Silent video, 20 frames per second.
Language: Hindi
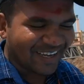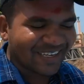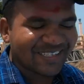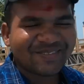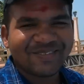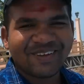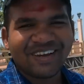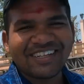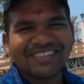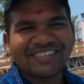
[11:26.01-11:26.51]

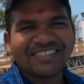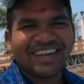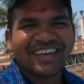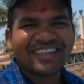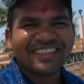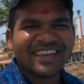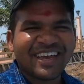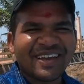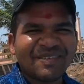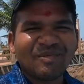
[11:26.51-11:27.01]
एक्सपीरियंस
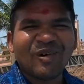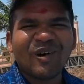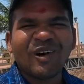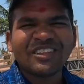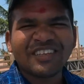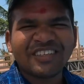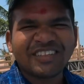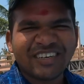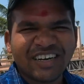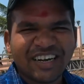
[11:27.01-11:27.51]
रहता है
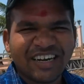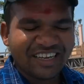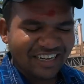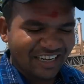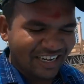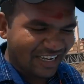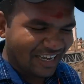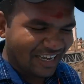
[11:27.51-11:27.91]
बहुत ही थ्रिलिंग